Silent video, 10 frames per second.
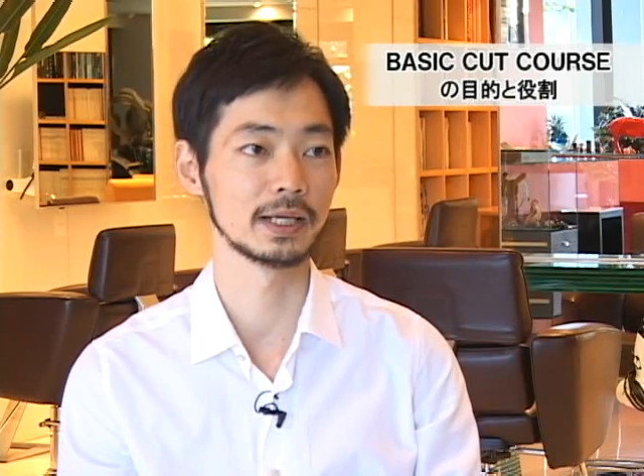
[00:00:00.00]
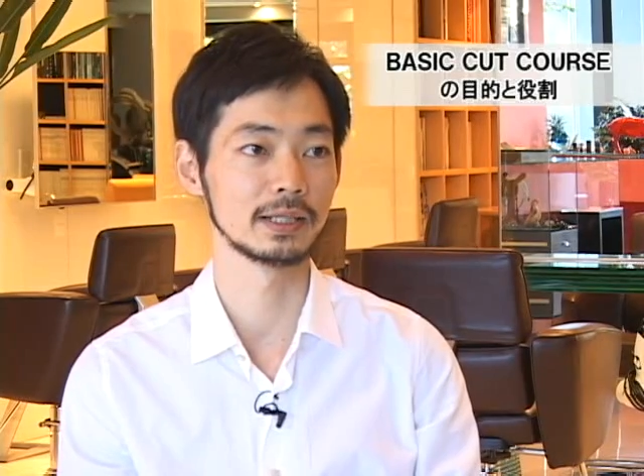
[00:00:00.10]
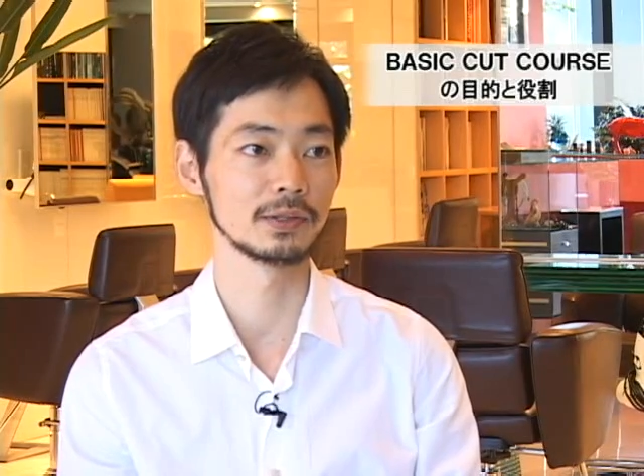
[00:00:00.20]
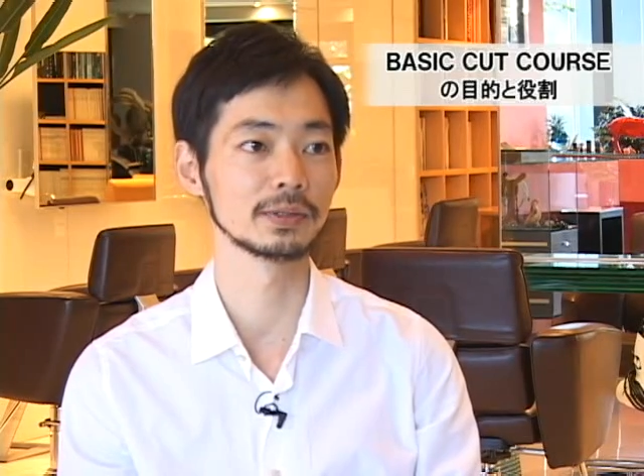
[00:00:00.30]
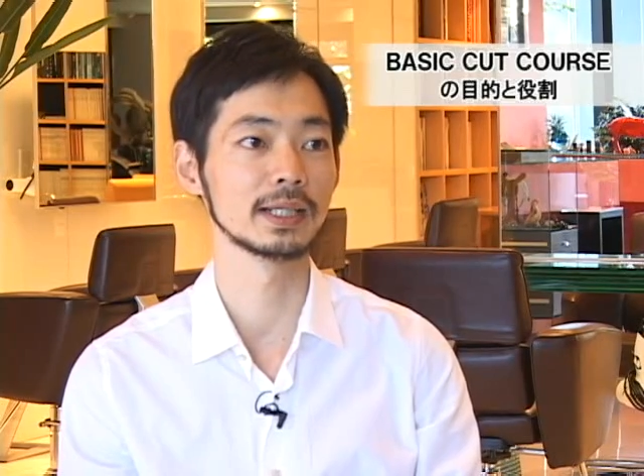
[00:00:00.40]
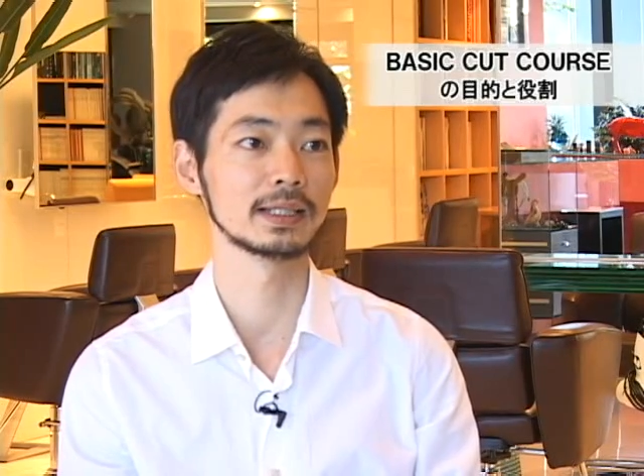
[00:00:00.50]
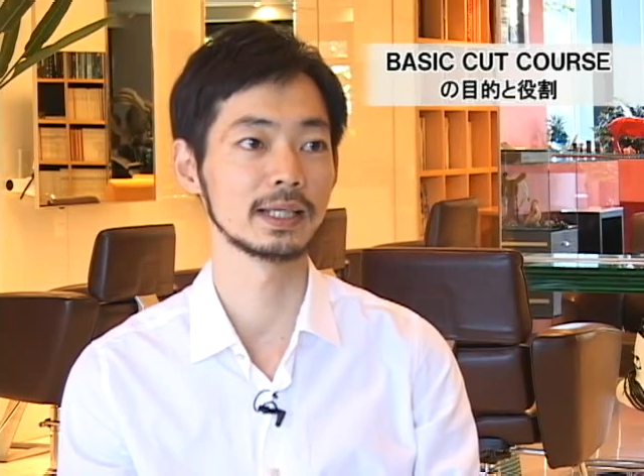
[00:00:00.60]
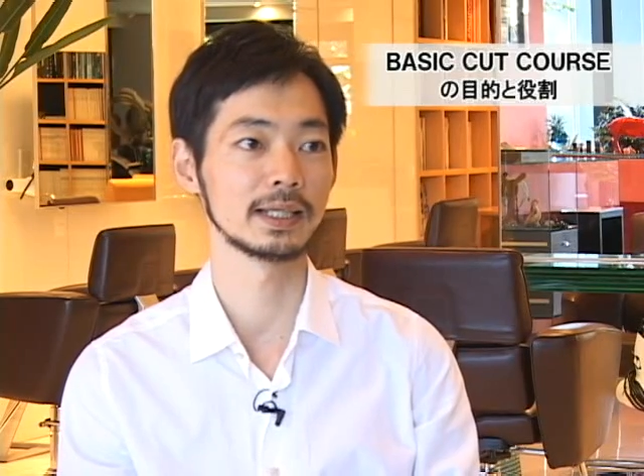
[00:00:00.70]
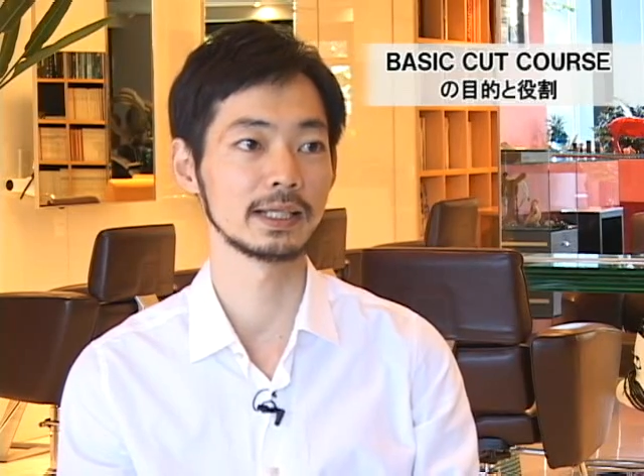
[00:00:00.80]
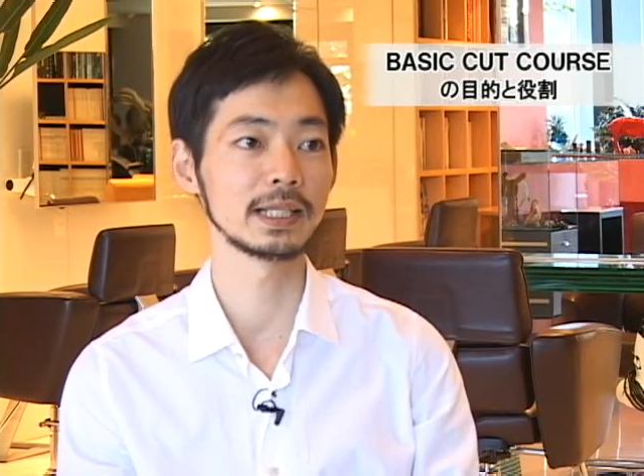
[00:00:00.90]
原理を徹
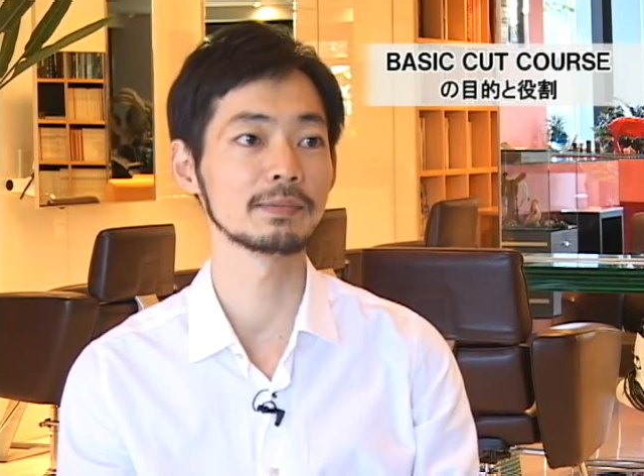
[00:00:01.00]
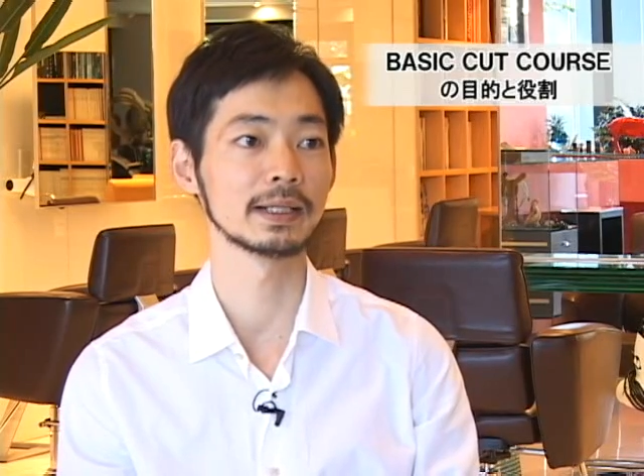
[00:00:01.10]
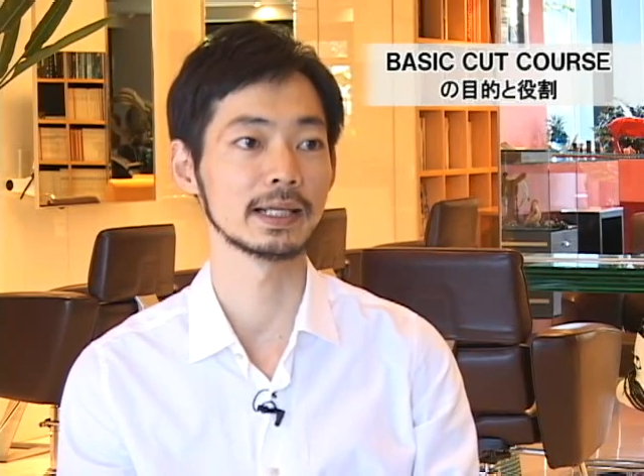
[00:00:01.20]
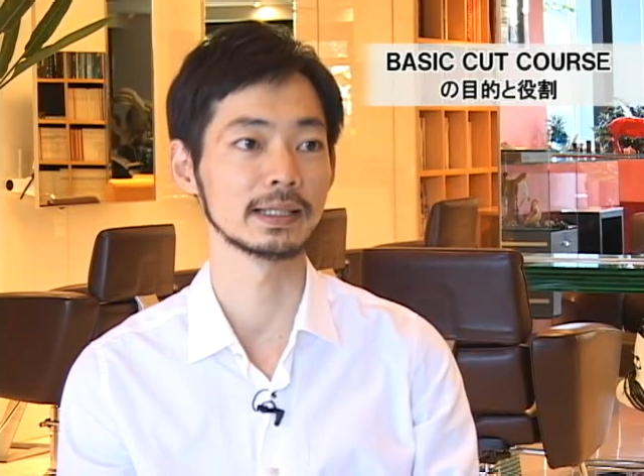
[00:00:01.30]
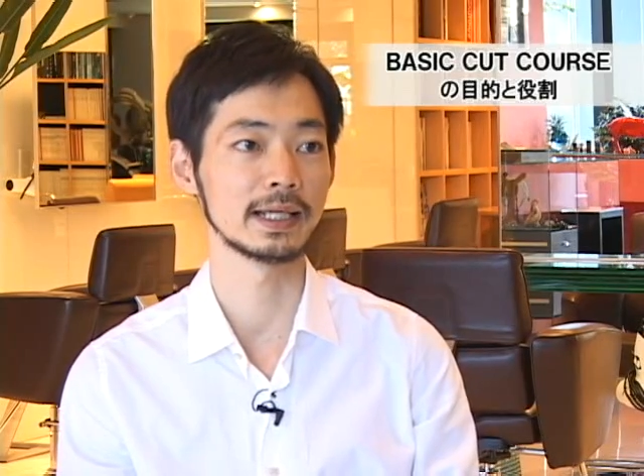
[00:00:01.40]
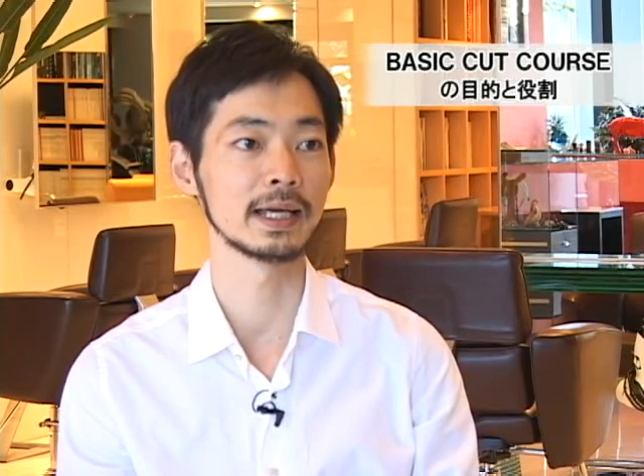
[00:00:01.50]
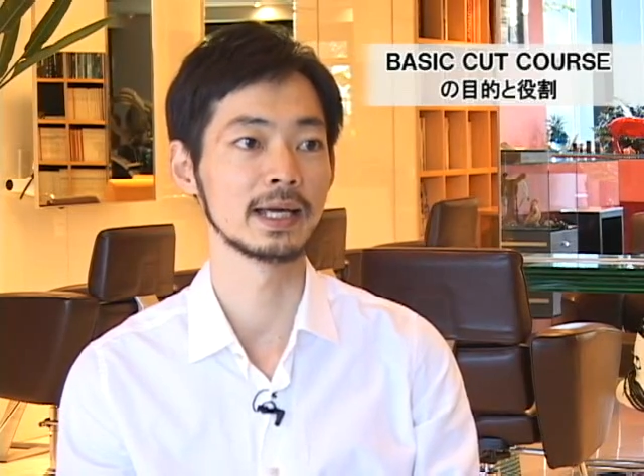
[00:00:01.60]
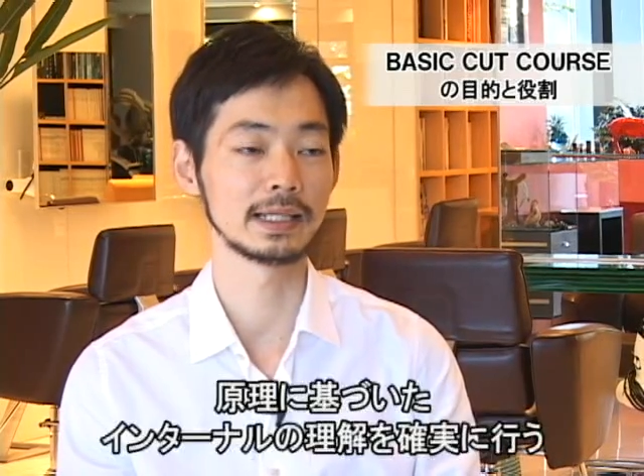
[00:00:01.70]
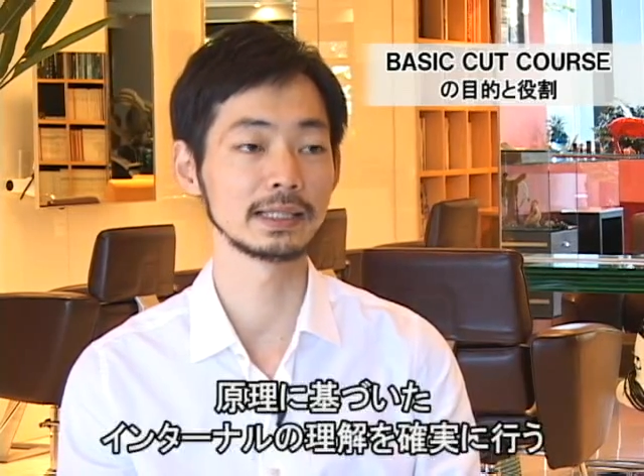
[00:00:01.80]
底的に学んで